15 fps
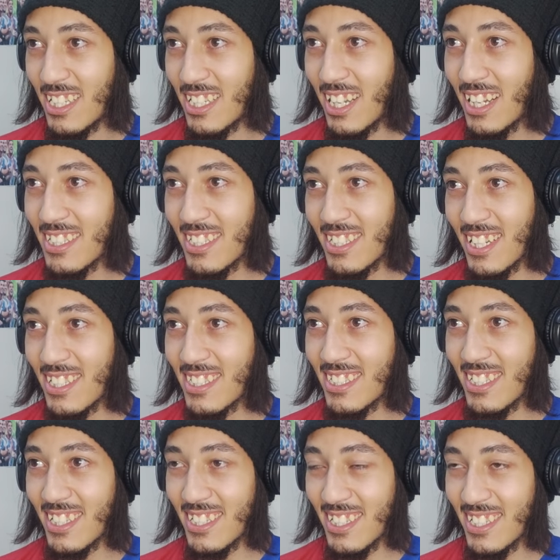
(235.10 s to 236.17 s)
نادي نادي
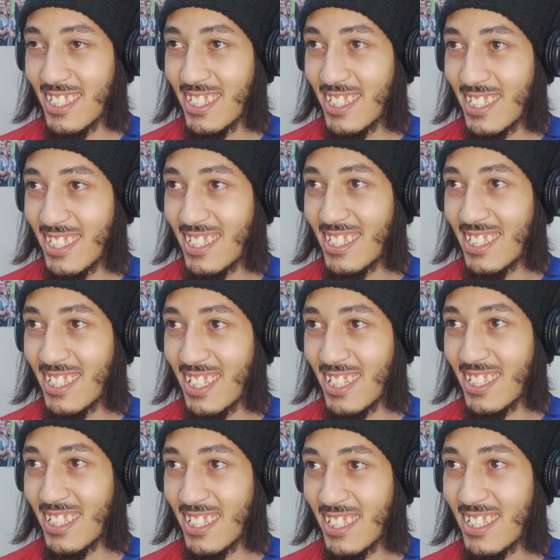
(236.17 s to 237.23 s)
نادي نادي